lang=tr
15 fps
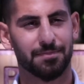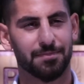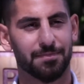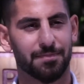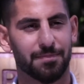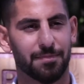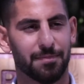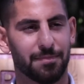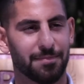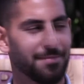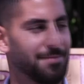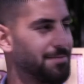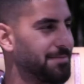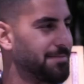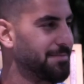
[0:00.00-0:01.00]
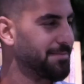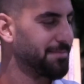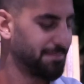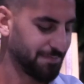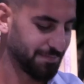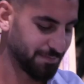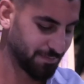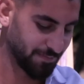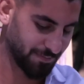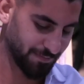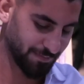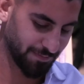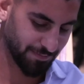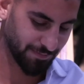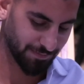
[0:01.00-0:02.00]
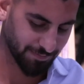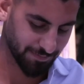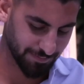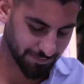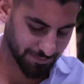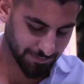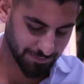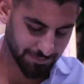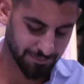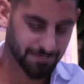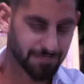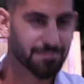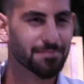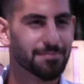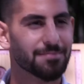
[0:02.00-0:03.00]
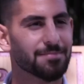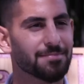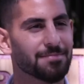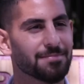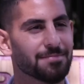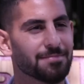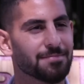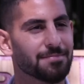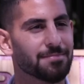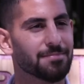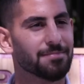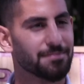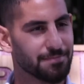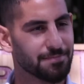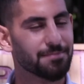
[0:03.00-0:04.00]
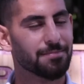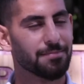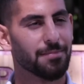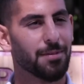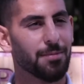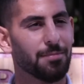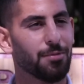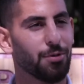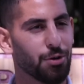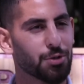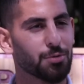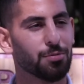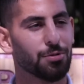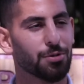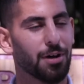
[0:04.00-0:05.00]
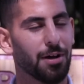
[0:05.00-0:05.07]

Senin biraz gelmen gerekiyor. Halk Gazetesi Caner Cappar. Hoş geldin öncelikle